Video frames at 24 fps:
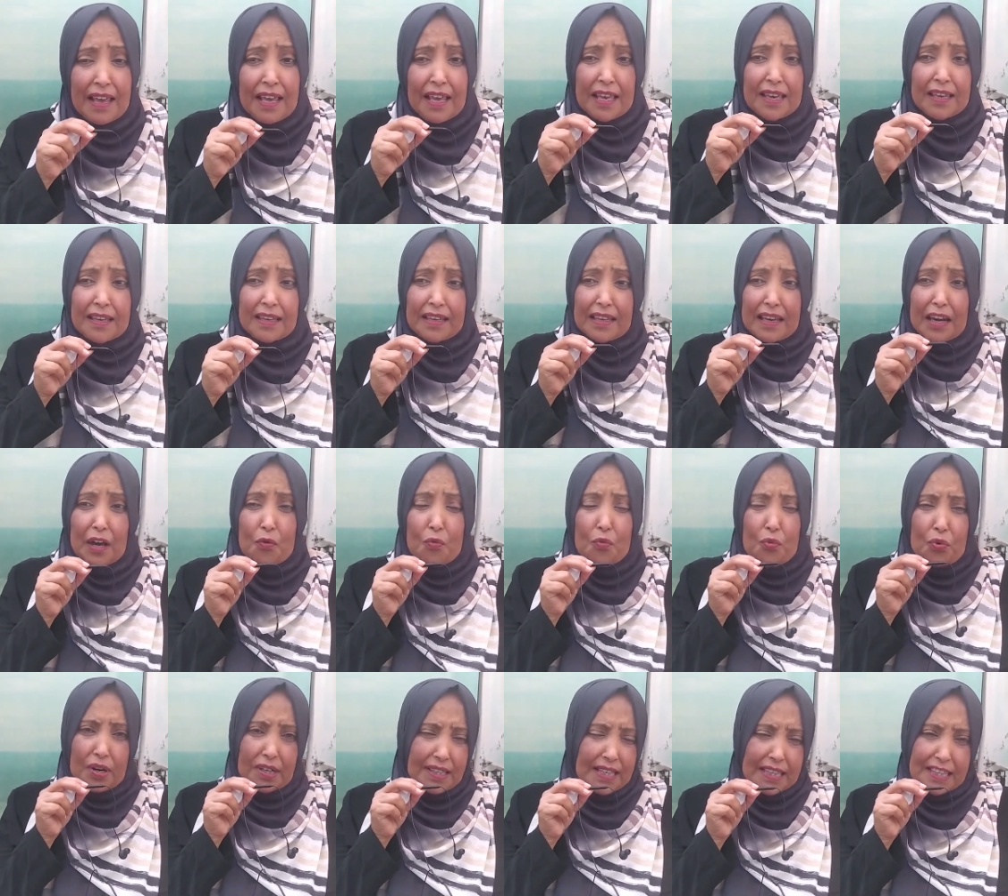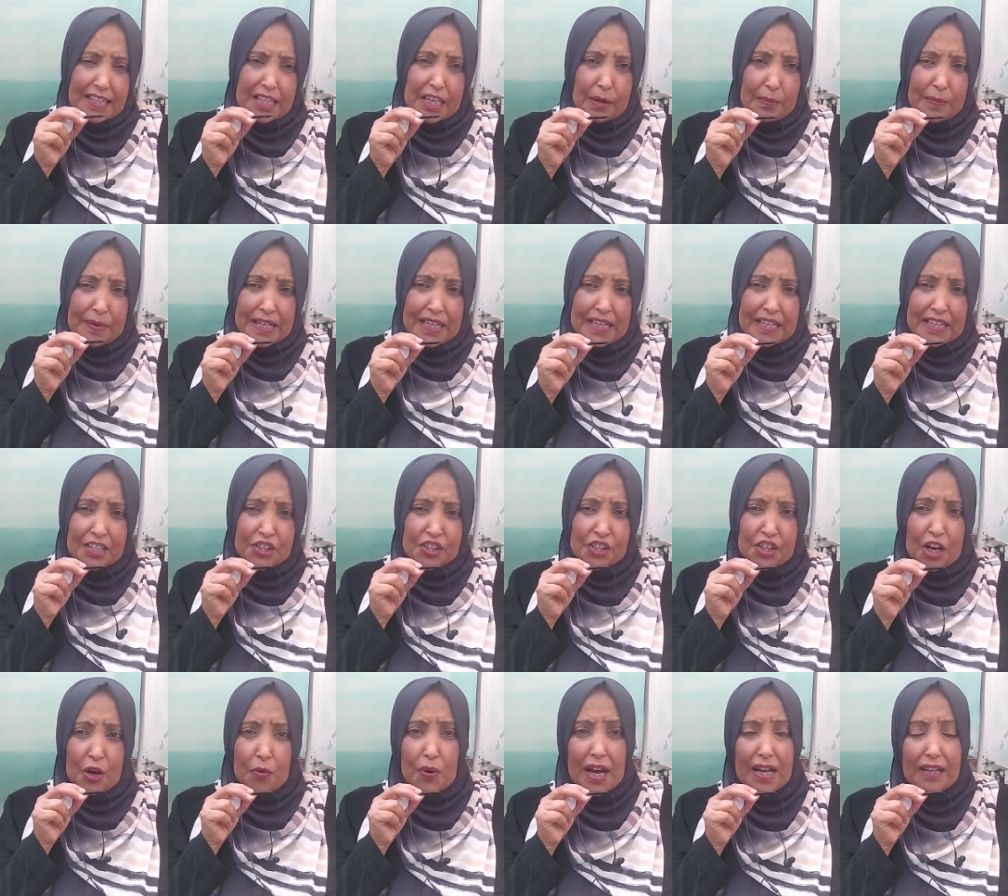آه، أو الكثير من
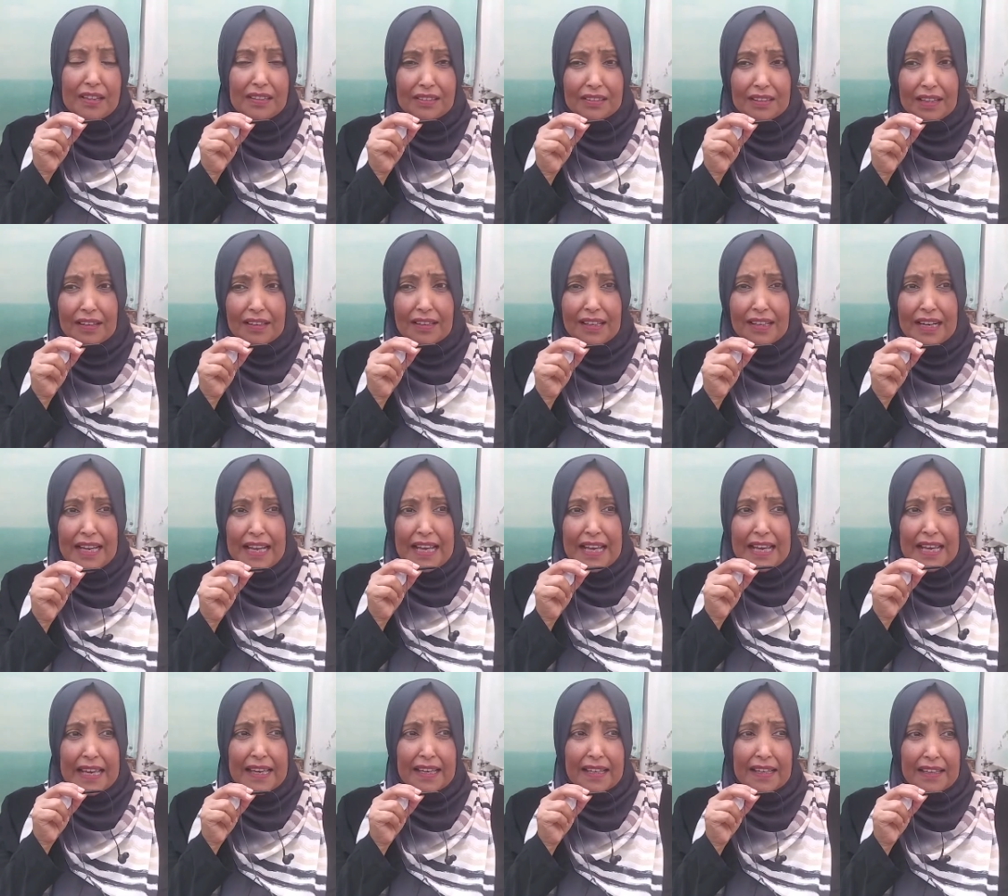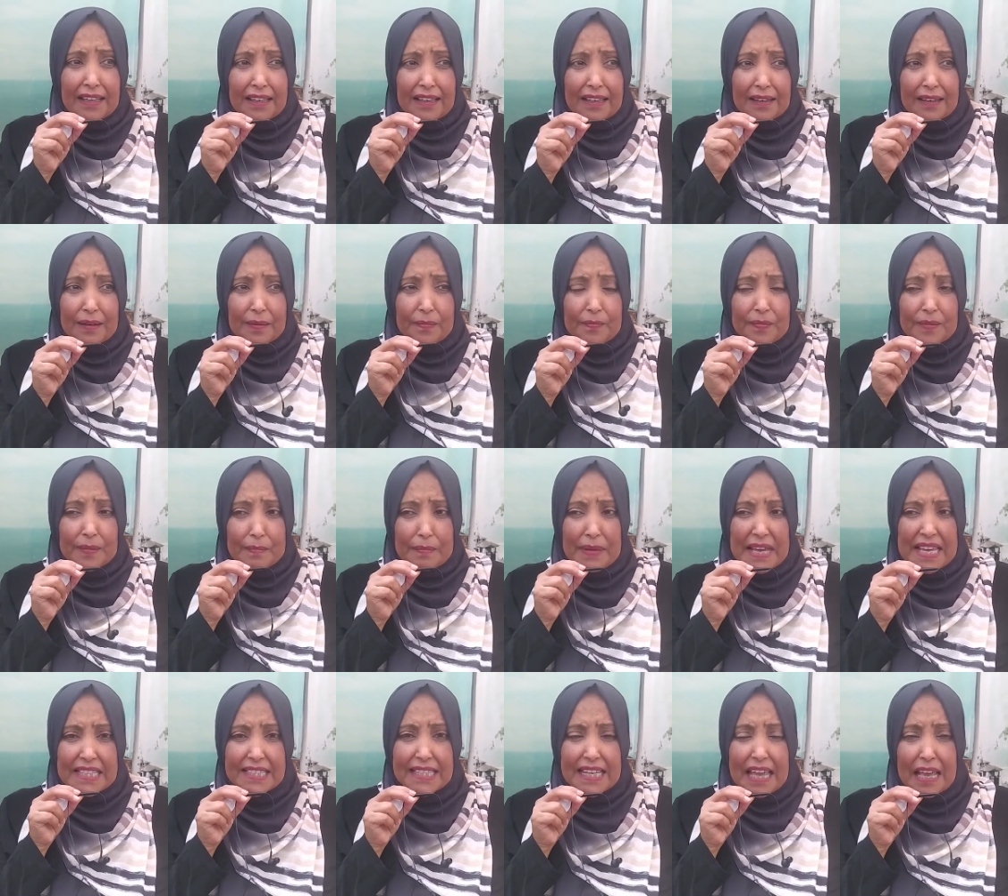الأشياء وأيضا آه،
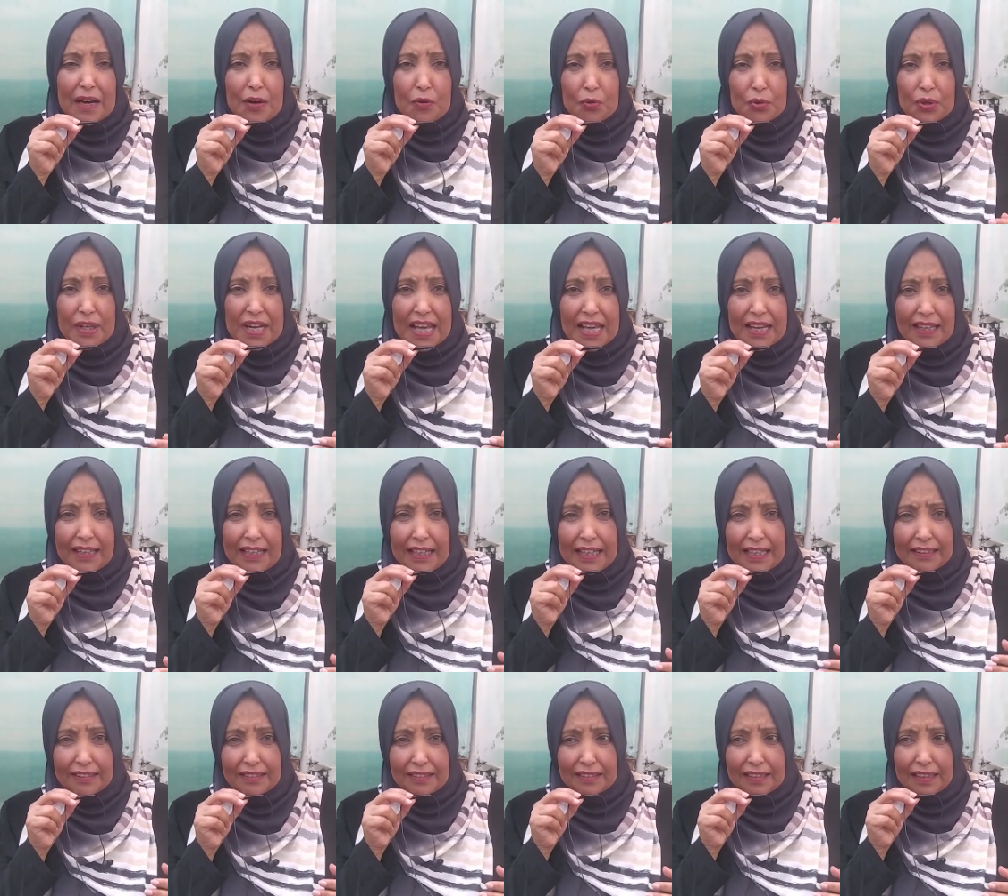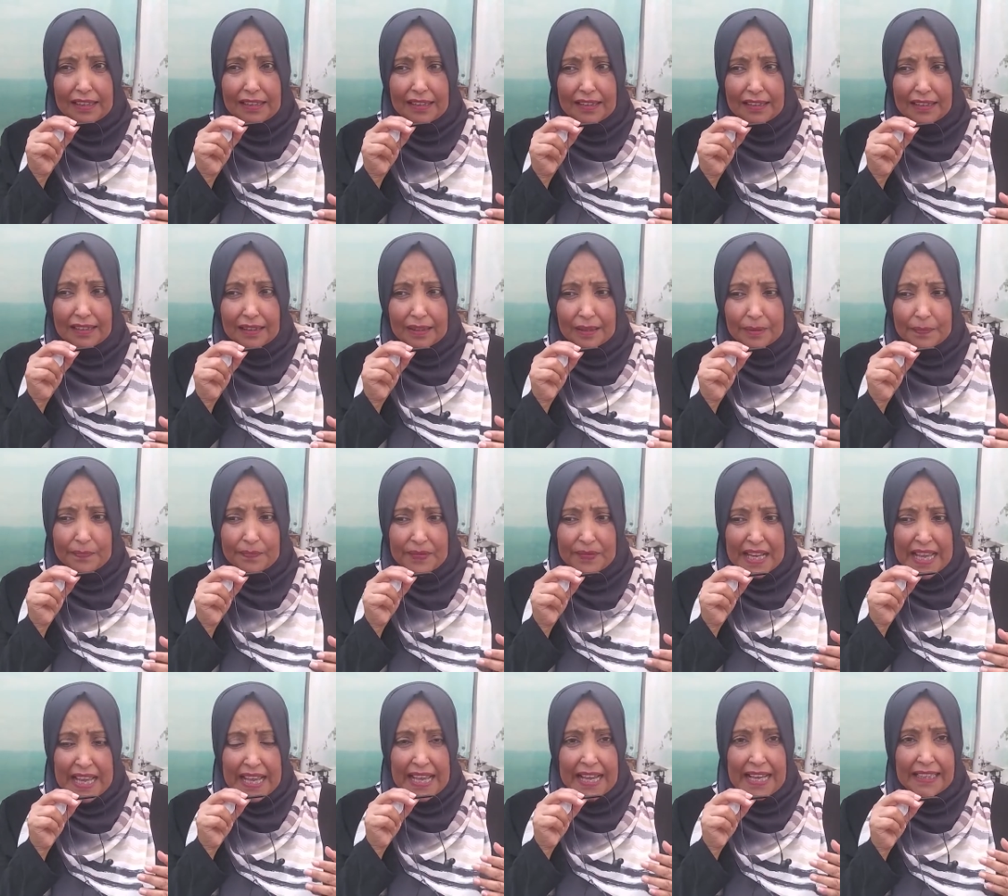ما زال هناك عند
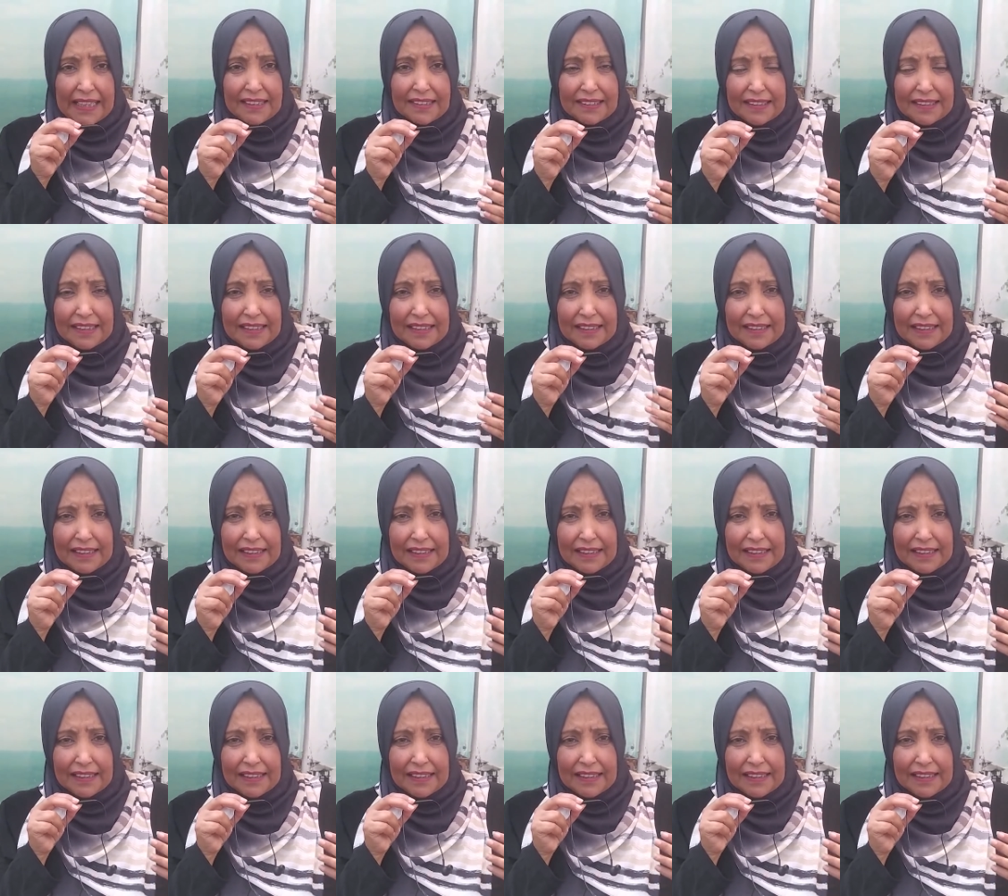عند